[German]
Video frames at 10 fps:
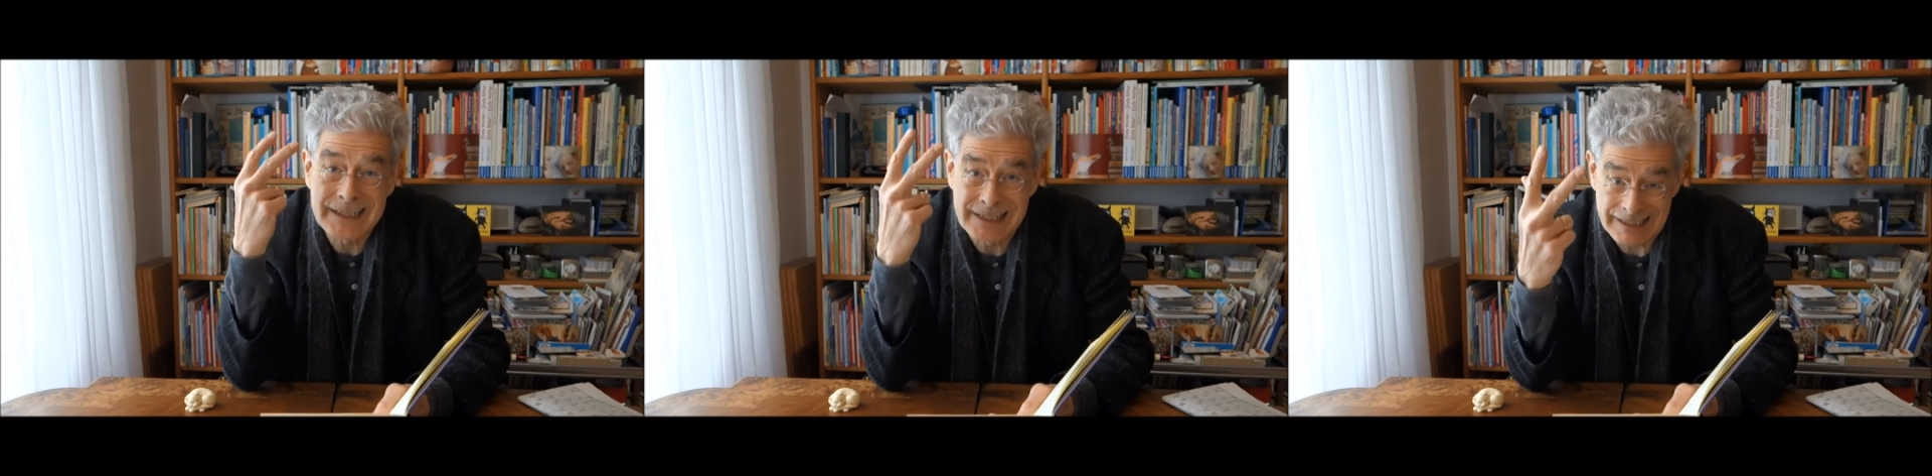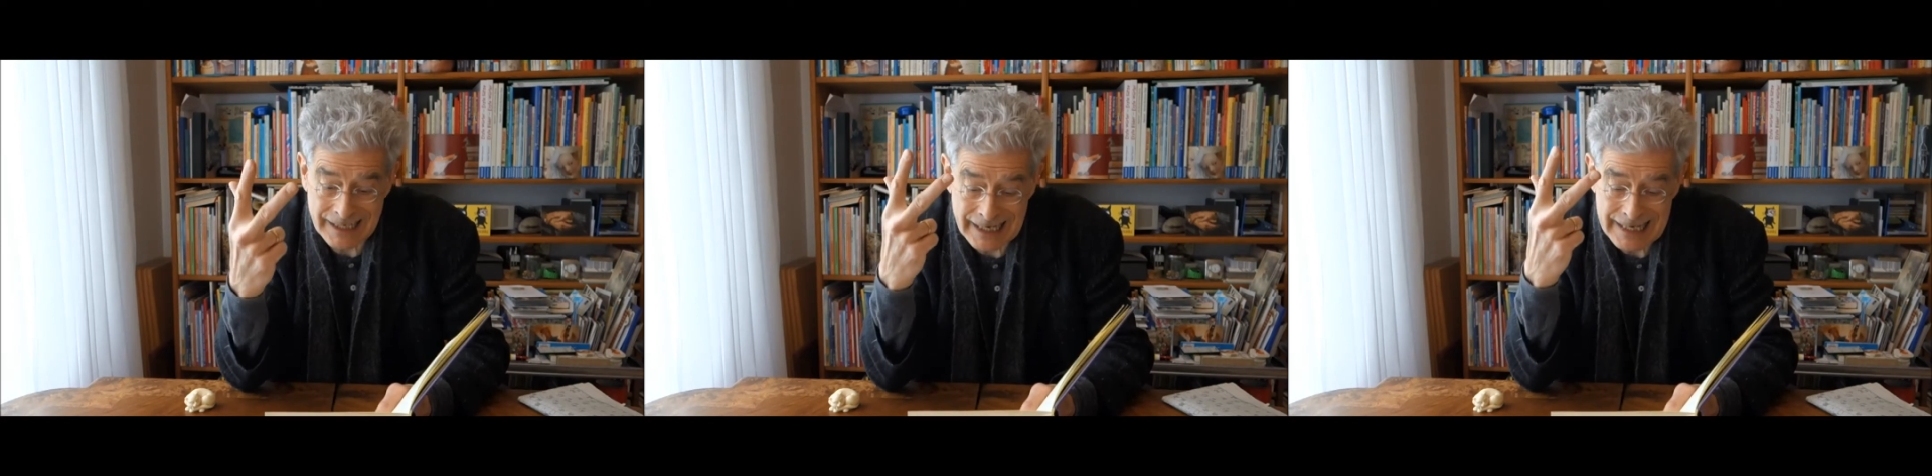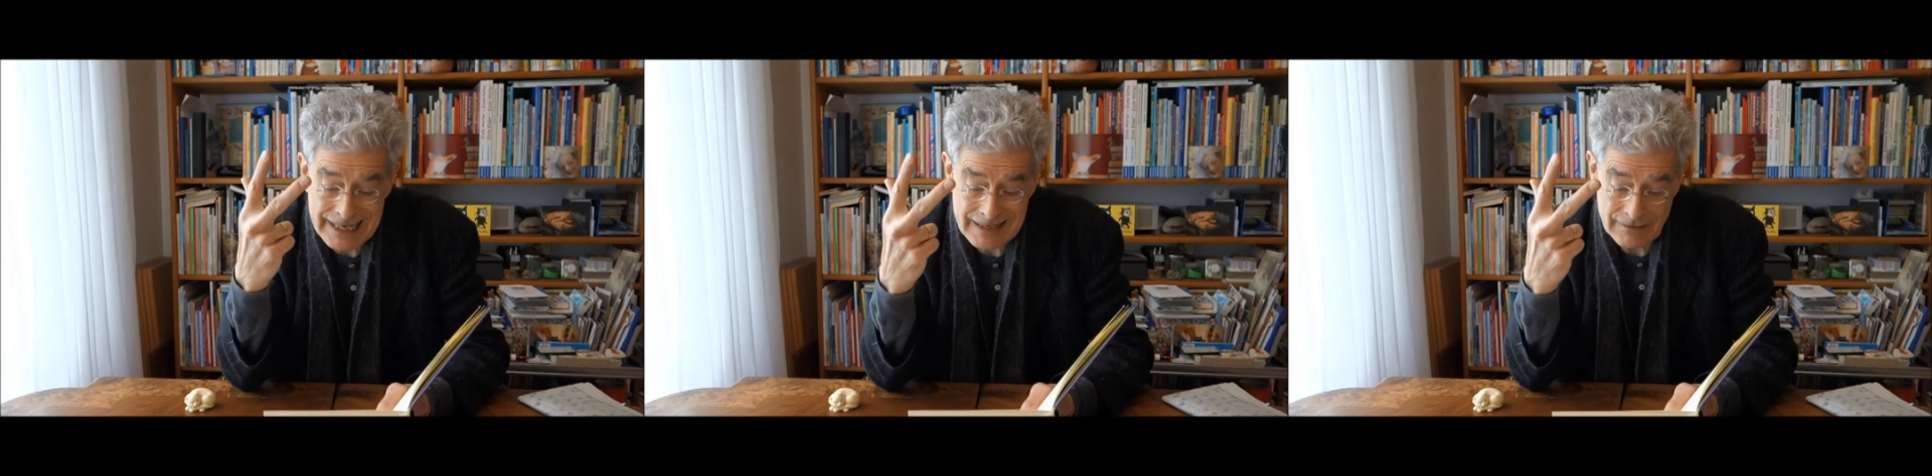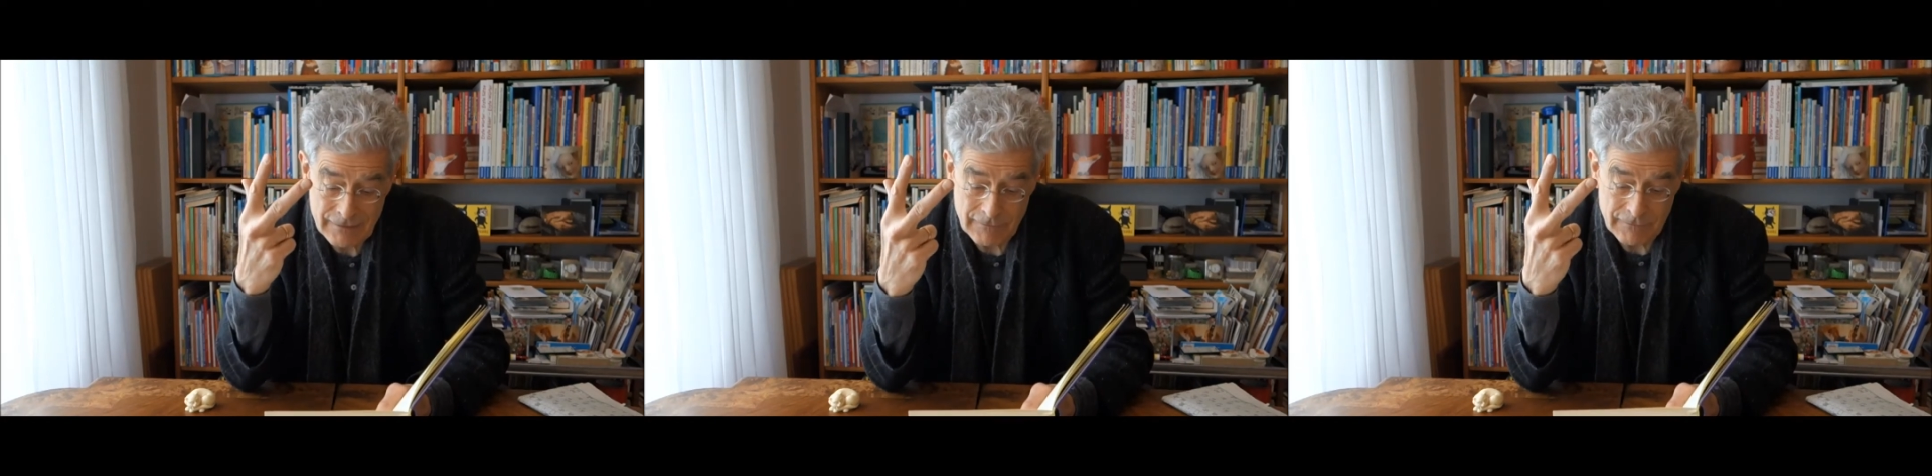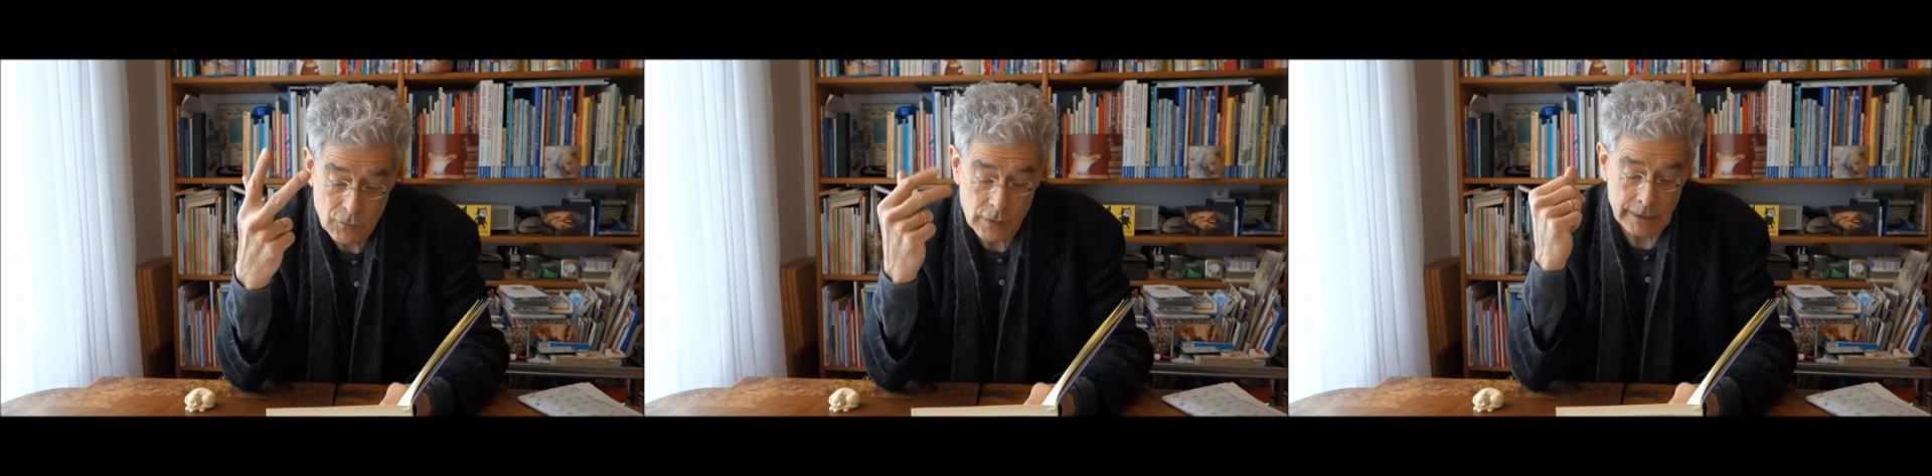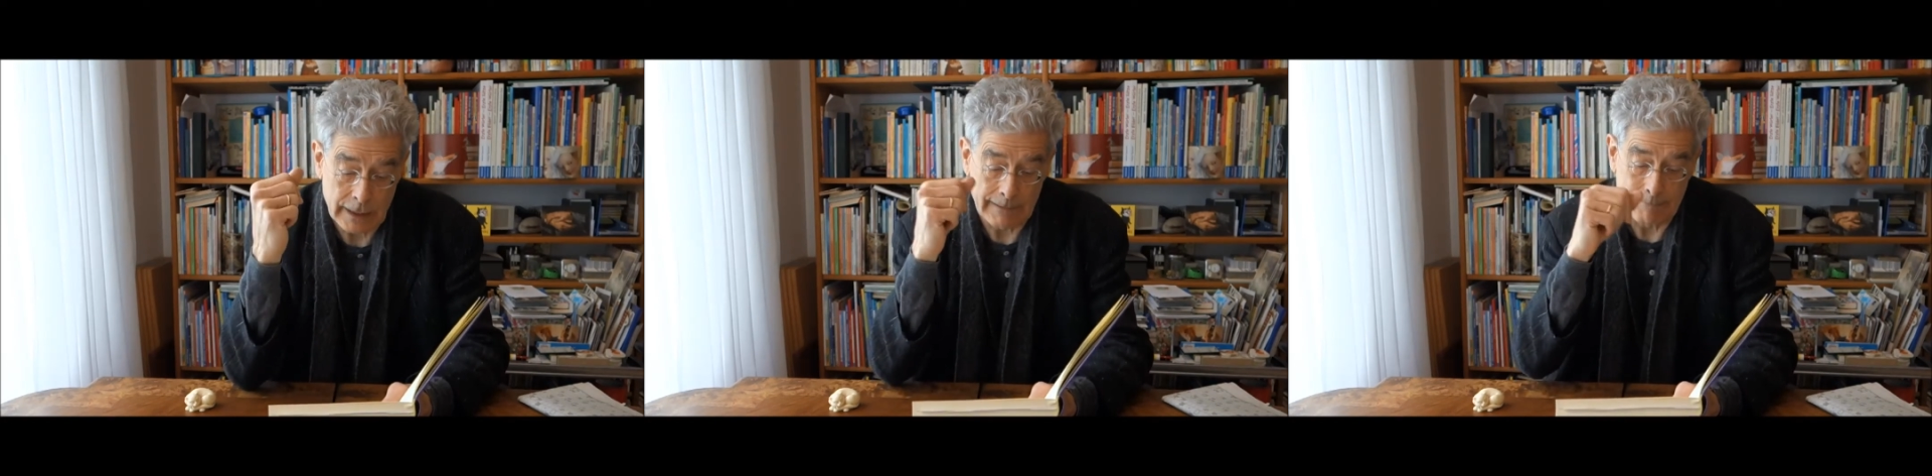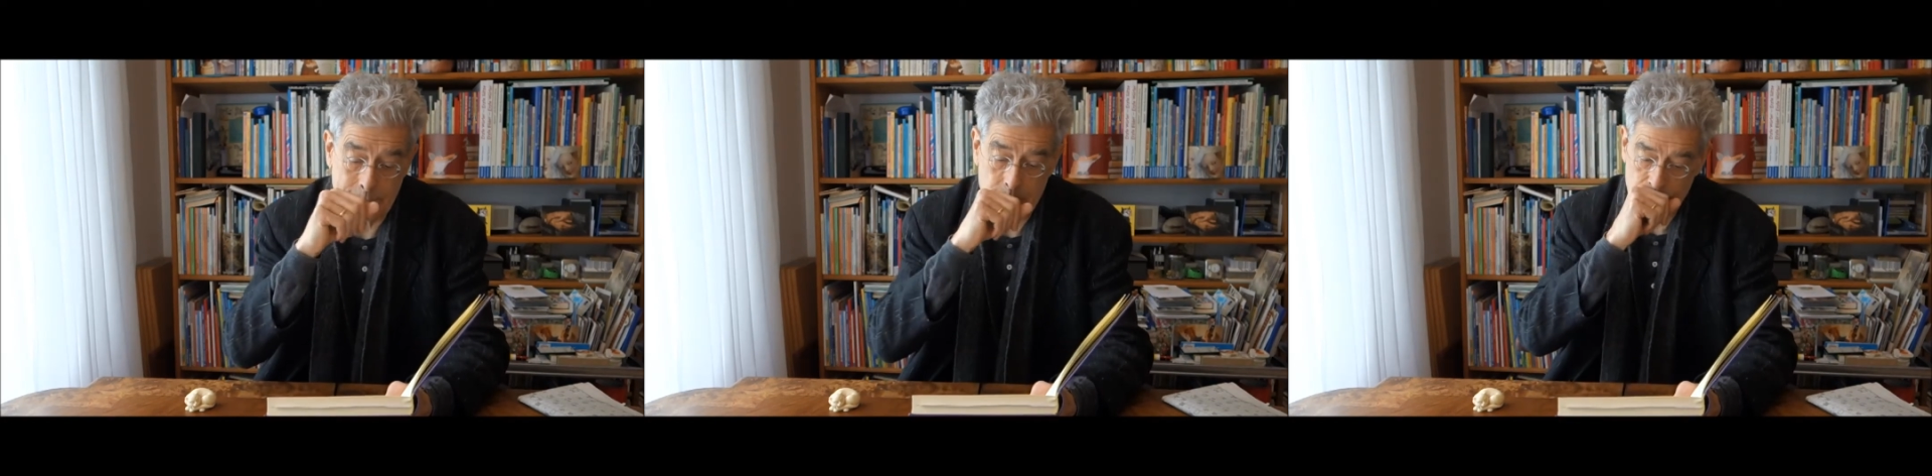drei Vornamen.